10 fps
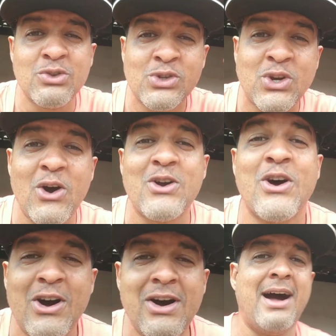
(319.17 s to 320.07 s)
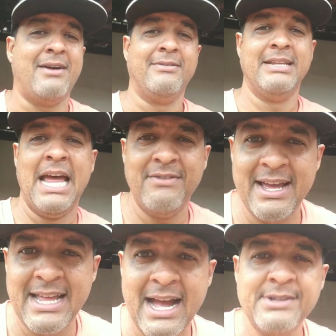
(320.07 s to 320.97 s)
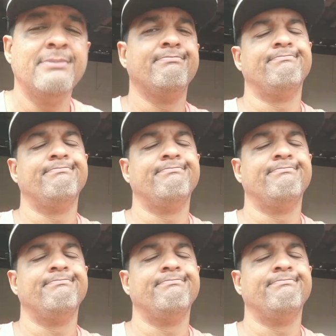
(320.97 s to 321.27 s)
dos coroa. Não é verdade?